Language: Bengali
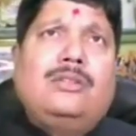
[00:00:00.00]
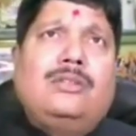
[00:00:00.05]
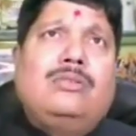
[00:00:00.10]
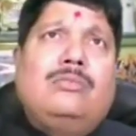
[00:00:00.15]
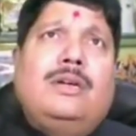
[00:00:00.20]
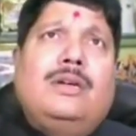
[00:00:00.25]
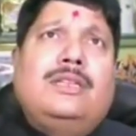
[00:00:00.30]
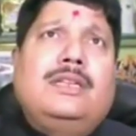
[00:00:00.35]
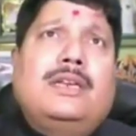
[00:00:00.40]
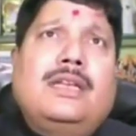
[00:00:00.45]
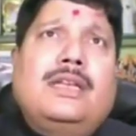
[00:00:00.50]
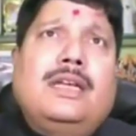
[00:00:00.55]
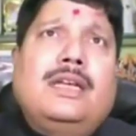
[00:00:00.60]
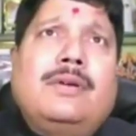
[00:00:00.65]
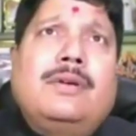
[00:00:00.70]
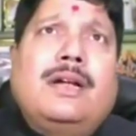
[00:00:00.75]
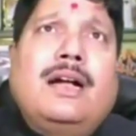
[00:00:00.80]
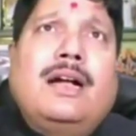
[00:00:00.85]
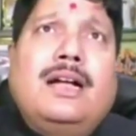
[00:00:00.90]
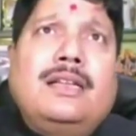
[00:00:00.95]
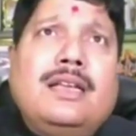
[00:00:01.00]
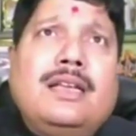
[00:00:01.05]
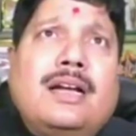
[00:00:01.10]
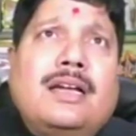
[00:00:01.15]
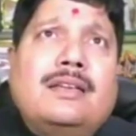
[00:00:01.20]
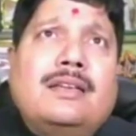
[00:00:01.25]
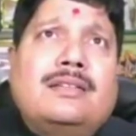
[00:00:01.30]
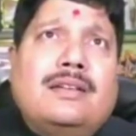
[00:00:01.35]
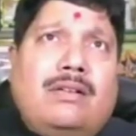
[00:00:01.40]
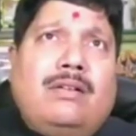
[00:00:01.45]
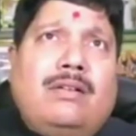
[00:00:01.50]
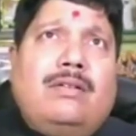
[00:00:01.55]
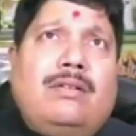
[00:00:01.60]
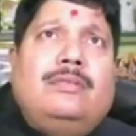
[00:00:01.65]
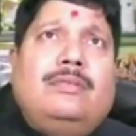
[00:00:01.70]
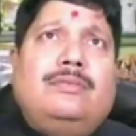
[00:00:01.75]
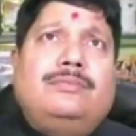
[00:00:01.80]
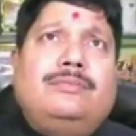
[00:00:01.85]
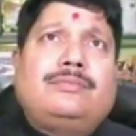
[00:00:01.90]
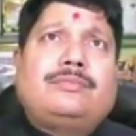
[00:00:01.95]
তাহলে তোমাদেরকে আমরা গাঁজা কেস
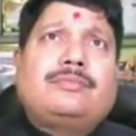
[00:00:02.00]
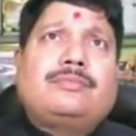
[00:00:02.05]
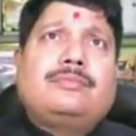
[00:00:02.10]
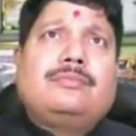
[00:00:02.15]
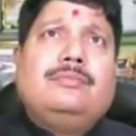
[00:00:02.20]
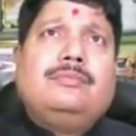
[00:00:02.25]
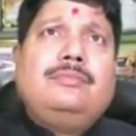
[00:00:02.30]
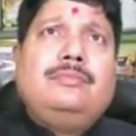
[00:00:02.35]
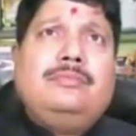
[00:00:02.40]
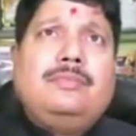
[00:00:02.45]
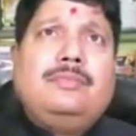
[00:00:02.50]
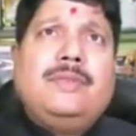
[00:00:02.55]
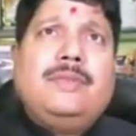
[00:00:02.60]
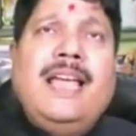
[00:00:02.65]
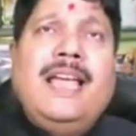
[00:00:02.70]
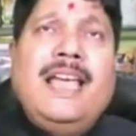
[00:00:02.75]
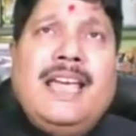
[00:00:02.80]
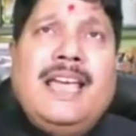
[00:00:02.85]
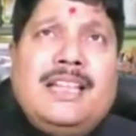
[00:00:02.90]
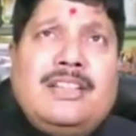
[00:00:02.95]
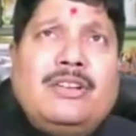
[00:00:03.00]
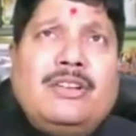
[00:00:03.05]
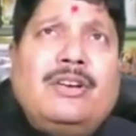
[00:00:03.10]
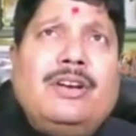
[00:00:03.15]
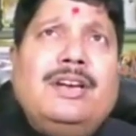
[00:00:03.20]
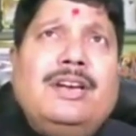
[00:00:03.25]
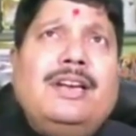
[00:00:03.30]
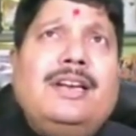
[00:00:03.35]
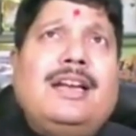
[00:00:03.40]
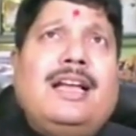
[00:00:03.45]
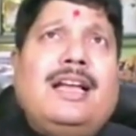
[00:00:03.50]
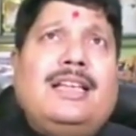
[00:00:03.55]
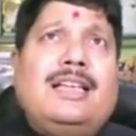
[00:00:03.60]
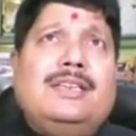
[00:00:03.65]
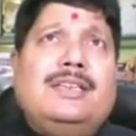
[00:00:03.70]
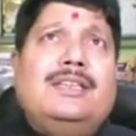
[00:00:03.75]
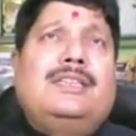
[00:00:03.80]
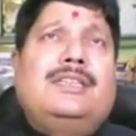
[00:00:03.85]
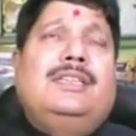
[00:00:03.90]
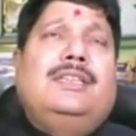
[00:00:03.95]
খাওয়াবো এই ধরনের
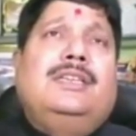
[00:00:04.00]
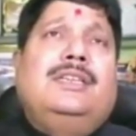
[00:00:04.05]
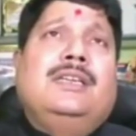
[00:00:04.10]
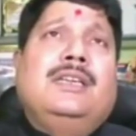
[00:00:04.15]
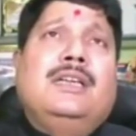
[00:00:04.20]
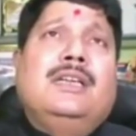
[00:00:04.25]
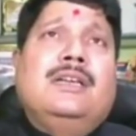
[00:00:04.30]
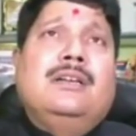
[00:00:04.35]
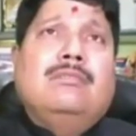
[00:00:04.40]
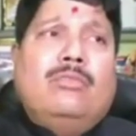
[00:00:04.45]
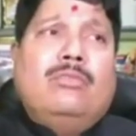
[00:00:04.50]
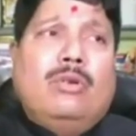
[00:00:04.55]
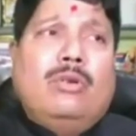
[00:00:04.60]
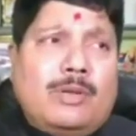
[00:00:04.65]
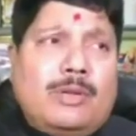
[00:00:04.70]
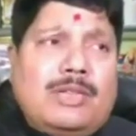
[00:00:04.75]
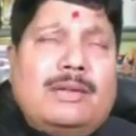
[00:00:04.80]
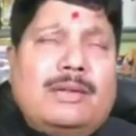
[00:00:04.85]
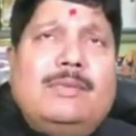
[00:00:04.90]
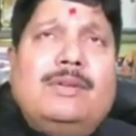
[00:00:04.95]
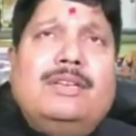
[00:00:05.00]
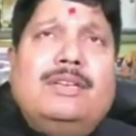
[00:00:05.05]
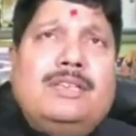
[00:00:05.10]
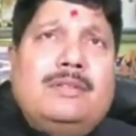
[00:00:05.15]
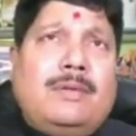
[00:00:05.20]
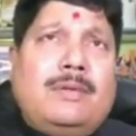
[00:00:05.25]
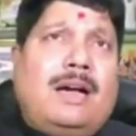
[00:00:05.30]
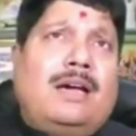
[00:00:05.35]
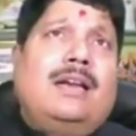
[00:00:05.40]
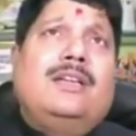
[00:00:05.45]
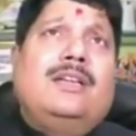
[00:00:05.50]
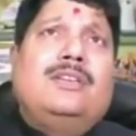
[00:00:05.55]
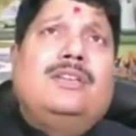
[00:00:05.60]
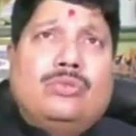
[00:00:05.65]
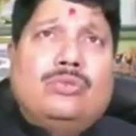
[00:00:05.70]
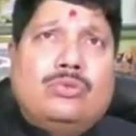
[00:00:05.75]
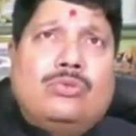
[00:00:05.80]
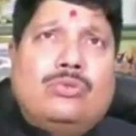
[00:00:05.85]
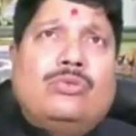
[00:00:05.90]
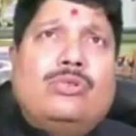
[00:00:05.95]
রাজনীতি মমতা ব্যানার্জি
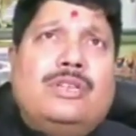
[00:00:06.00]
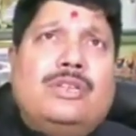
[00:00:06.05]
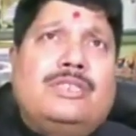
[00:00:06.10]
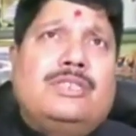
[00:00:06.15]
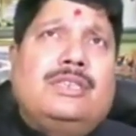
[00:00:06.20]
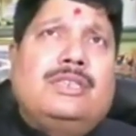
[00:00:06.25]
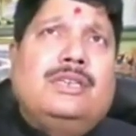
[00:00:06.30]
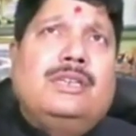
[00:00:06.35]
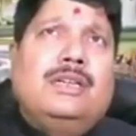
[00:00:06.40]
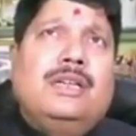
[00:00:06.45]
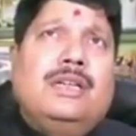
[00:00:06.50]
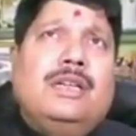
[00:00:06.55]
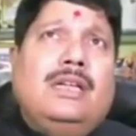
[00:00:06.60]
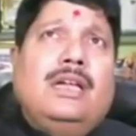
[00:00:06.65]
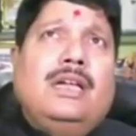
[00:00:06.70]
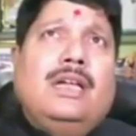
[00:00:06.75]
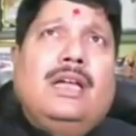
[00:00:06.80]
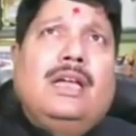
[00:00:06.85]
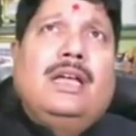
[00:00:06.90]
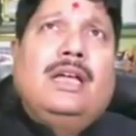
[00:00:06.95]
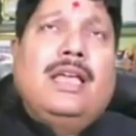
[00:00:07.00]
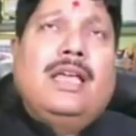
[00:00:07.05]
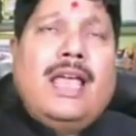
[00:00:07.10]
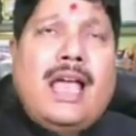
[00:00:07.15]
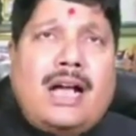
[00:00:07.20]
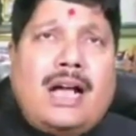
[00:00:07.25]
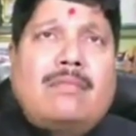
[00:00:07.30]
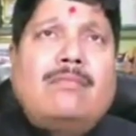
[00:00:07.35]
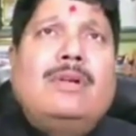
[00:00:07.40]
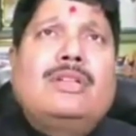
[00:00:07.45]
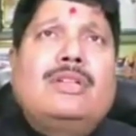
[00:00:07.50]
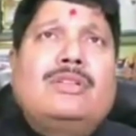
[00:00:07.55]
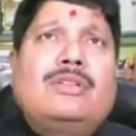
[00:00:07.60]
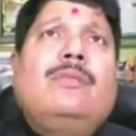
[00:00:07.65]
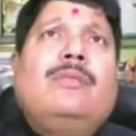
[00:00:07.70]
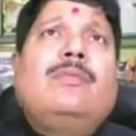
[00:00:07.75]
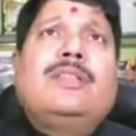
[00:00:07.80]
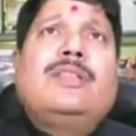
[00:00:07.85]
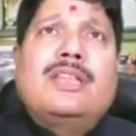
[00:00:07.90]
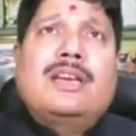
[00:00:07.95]
বাংলায় শুরু করেছেন
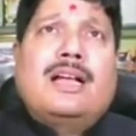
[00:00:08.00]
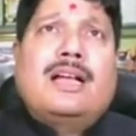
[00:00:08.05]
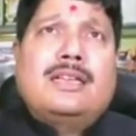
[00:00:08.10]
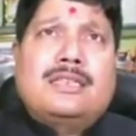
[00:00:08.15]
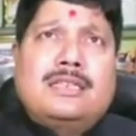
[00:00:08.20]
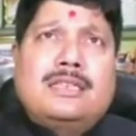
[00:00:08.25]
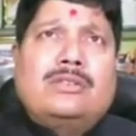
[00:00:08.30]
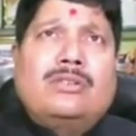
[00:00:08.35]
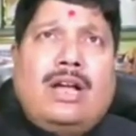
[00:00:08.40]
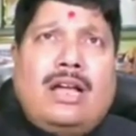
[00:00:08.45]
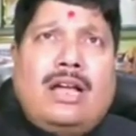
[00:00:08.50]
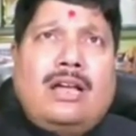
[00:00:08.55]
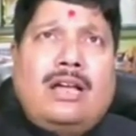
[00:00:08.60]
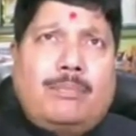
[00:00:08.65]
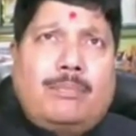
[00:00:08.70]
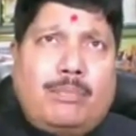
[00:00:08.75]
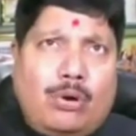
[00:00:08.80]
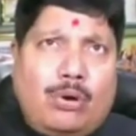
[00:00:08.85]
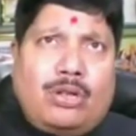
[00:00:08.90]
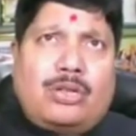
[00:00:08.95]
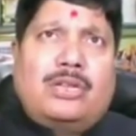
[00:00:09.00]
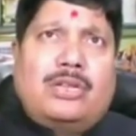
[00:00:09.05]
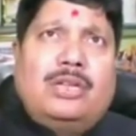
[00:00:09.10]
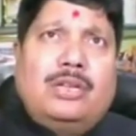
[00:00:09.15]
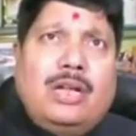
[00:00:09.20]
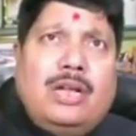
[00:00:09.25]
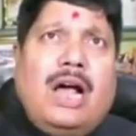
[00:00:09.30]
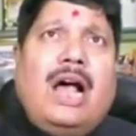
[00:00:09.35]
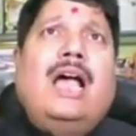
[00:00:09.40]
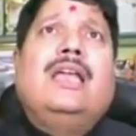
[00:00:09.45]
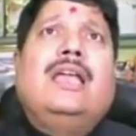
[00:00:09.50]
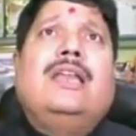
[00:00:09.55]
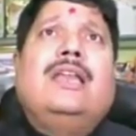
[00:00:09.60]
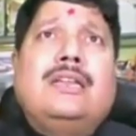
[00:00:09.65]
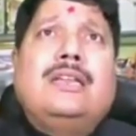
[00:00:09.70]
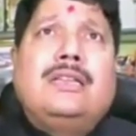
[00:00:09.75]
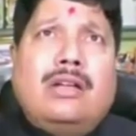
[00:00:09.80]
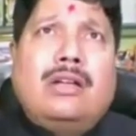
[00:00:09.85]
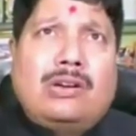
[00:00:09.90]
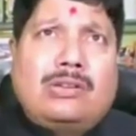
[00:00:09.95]
একমাত্র আমাদের কাছে পথ
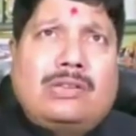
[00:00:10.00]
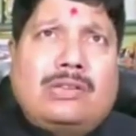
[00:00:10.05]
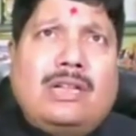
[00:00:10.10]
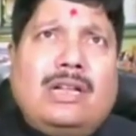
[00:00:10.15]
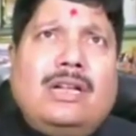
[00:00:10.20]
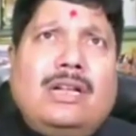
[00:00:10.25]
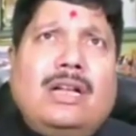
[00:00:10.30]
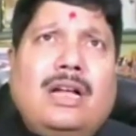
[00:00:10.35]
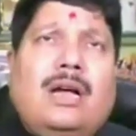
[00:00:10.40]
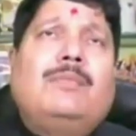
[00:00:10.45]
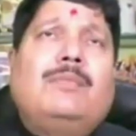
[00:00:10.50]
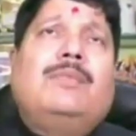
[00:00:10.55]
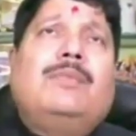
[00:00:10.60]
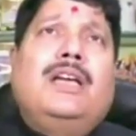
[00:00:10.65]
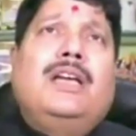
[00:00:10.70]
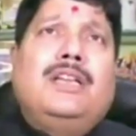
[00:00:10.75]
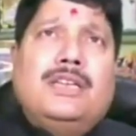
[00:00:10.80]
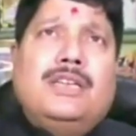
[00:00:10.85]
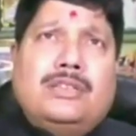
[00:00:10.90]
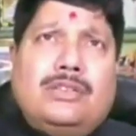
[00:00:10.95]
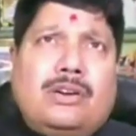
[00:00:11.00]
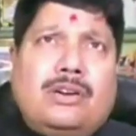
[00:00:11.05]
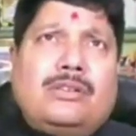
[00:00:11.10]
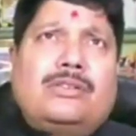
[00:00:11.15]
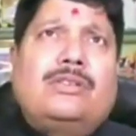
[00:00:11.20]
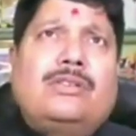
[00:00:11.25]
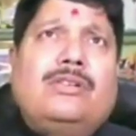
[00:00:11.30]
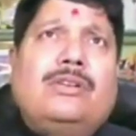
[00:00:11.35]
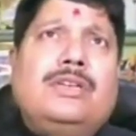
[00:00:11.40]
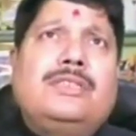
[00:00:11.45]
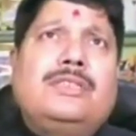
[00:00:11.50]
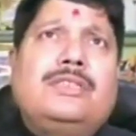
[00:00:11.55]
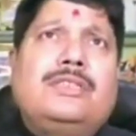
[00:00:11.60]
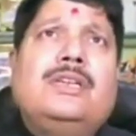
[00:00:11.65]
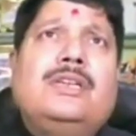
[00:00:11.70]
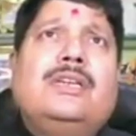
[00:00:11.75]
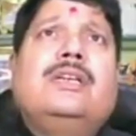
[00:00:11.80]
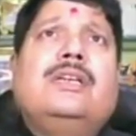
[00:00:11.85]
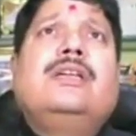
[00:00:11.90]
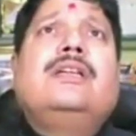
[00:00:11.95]
আইনের দ্বারস্থা আমরা আইনের দ্বারস্থ
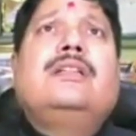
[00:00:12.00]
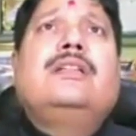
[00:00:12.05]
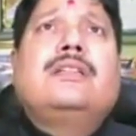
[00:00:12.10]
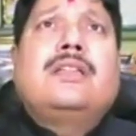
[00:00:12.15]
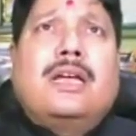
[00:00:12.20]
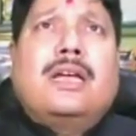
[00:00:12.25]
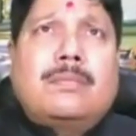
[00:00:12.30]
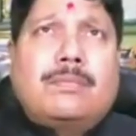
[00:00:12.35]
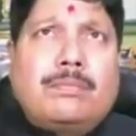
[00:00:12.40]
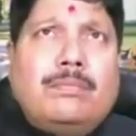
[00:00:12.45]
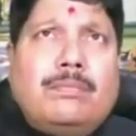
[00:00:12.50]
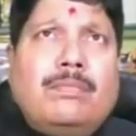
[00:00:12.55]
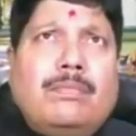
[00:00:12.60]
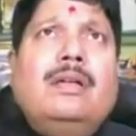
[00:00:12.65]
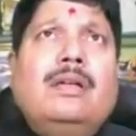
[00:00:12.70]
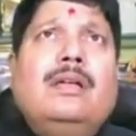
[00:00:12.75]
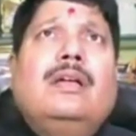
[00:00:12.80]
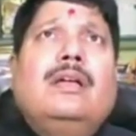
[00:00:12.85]
হয়েছি তার